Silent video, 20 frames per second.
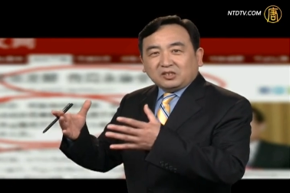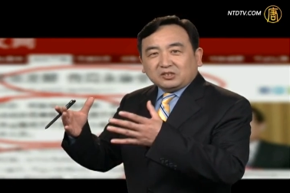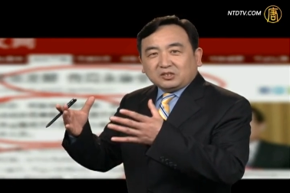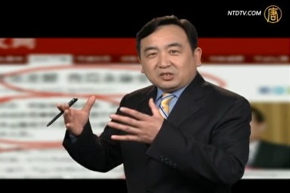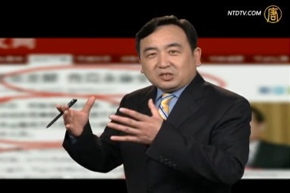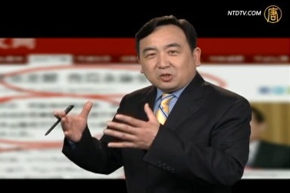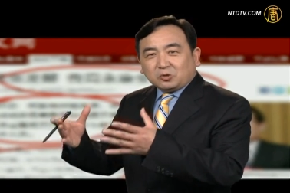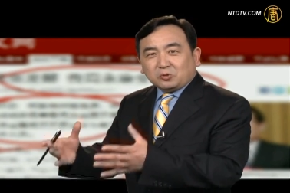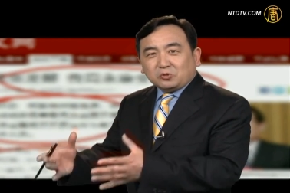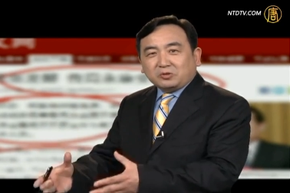
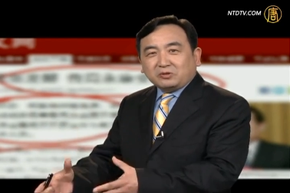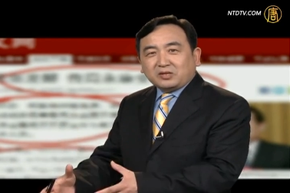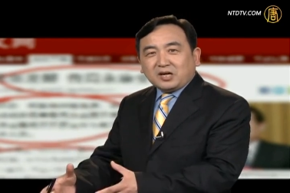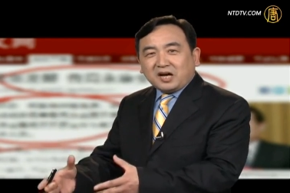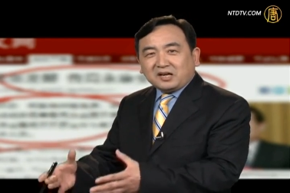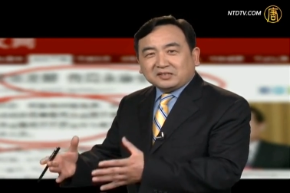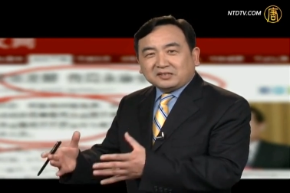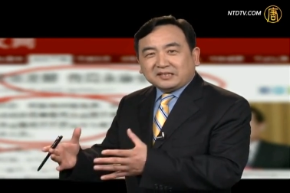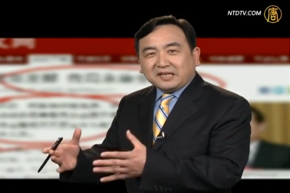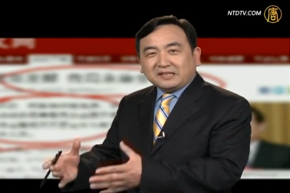周永
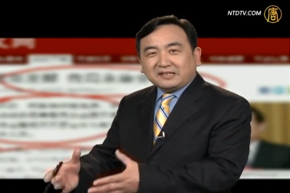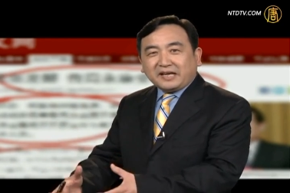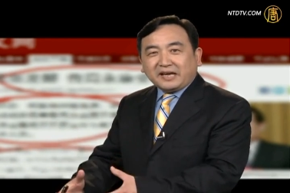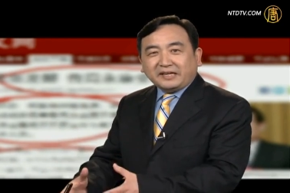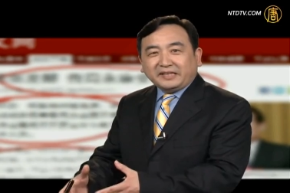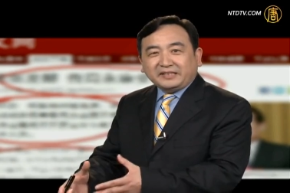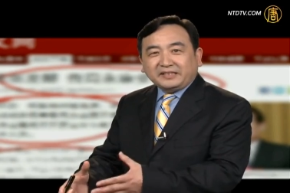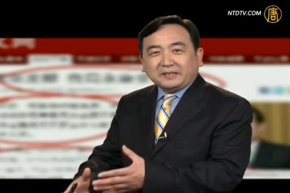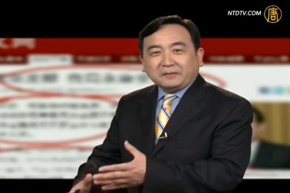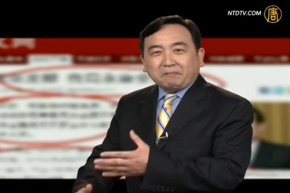康现在
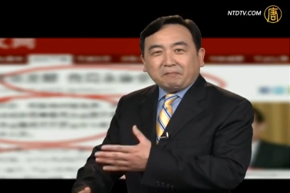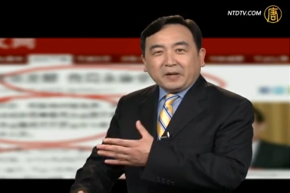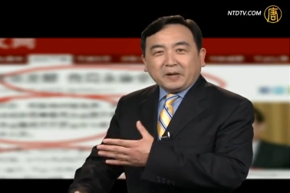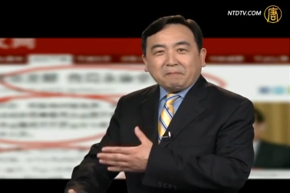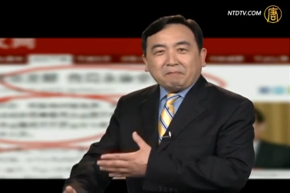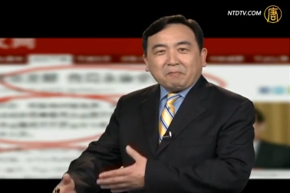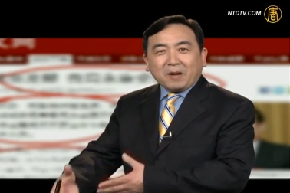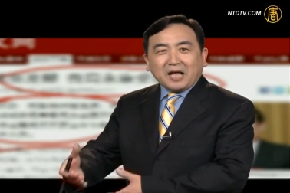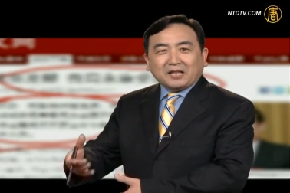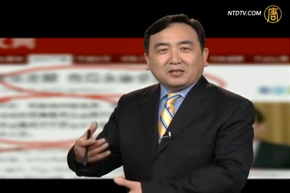已经被
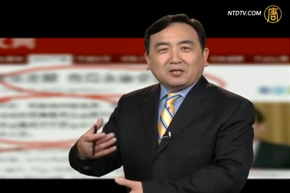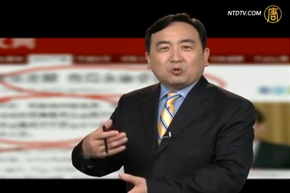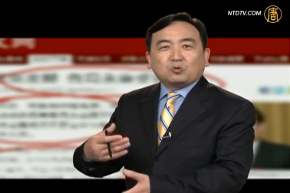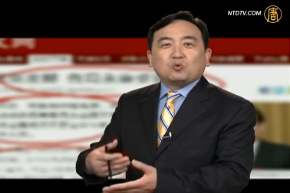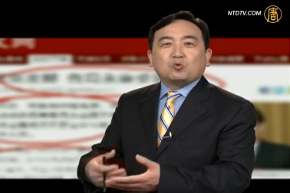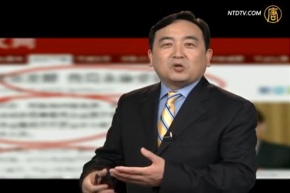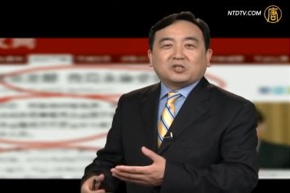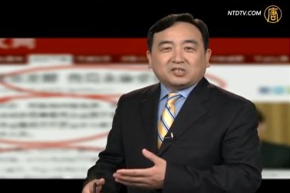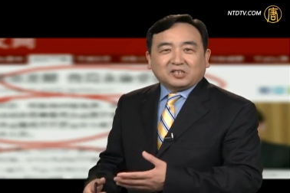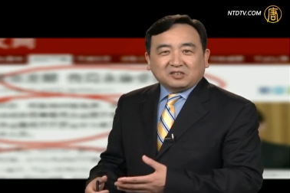办的
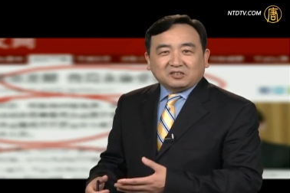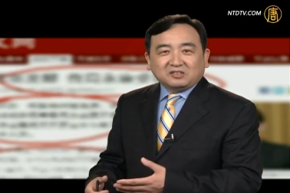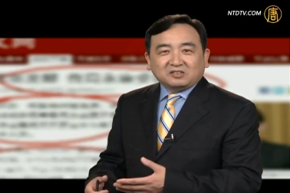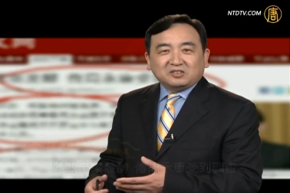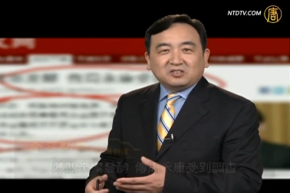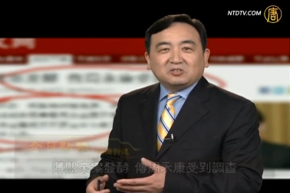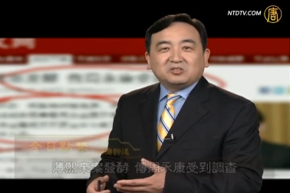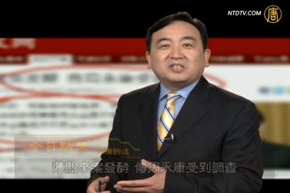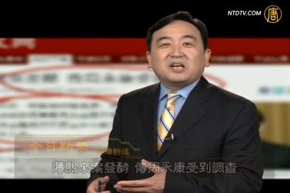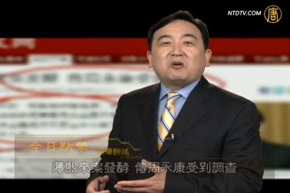过程，
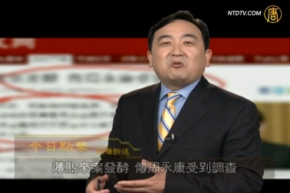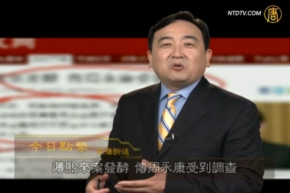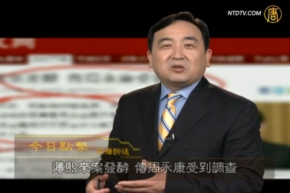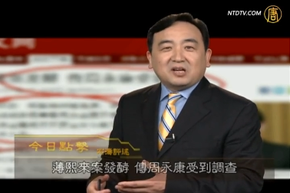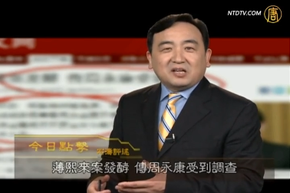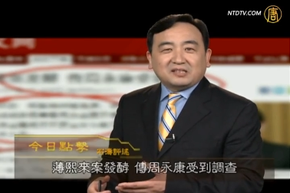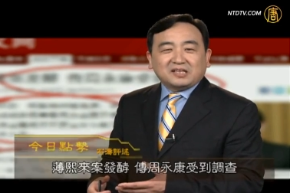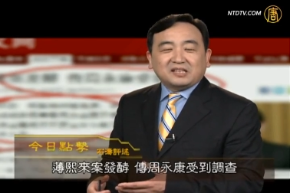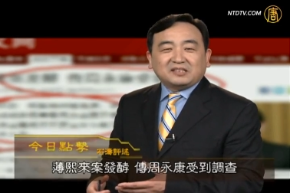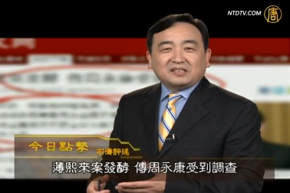就像我刚
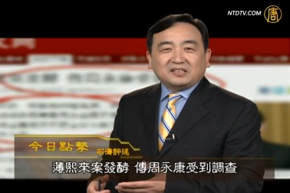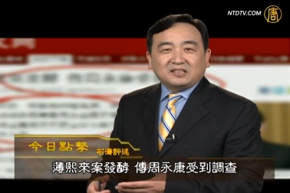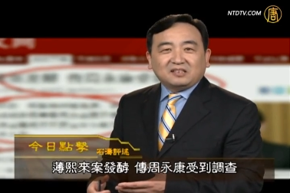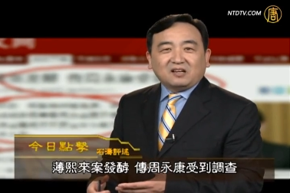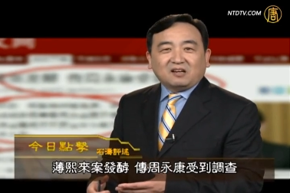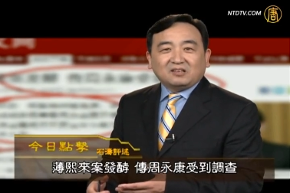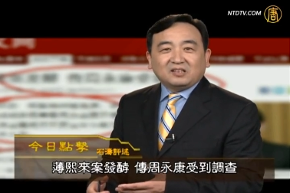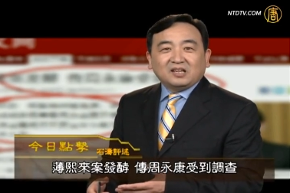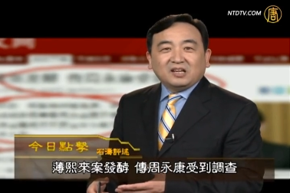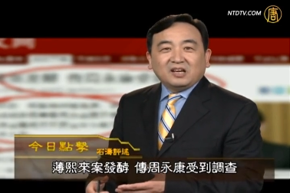才提
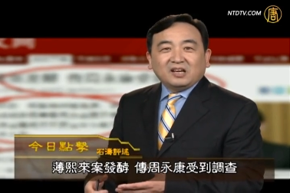到的。